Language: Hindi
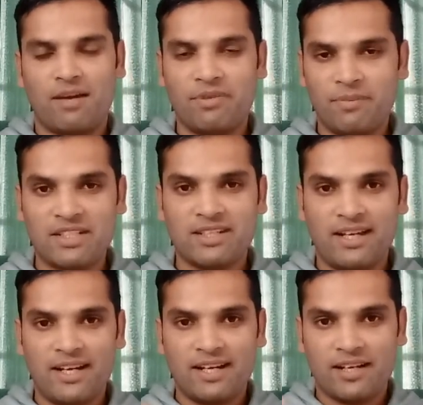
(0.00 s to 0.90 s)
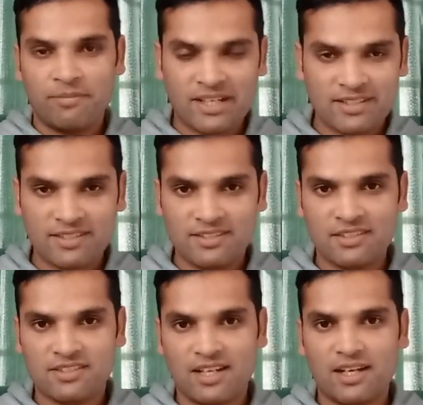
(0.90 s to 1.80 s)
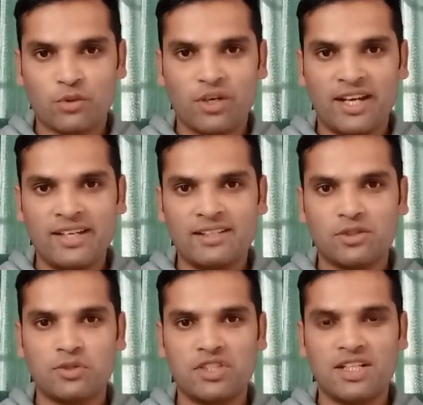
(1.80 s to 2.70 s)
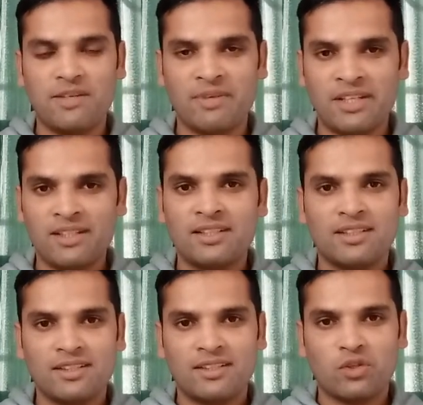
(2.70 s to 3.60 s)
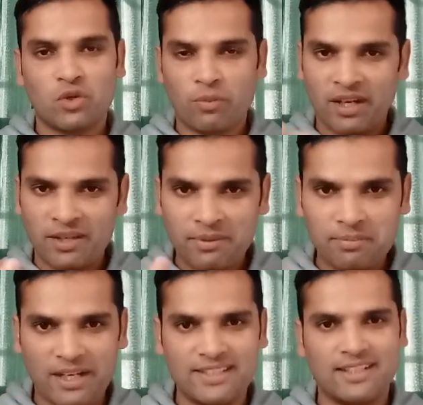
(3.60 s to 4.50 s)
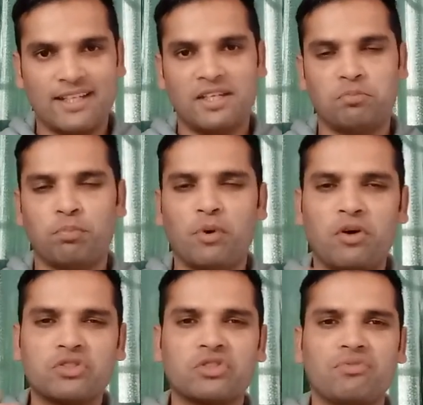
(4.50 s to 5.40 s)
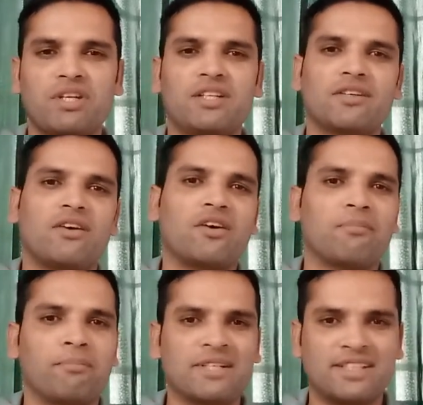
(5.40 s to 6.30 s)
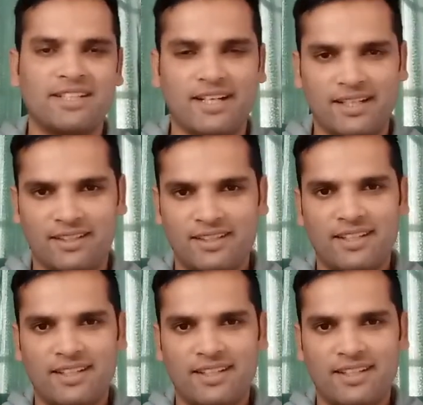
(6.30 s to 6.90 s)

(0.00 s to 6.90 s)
अभी माशाल्लाह गर्मी का सीज़न स्टार्ट होना है तो चिली में खुरमानी भी पाई जाएगी बहुत स्वीट और मज़ेदार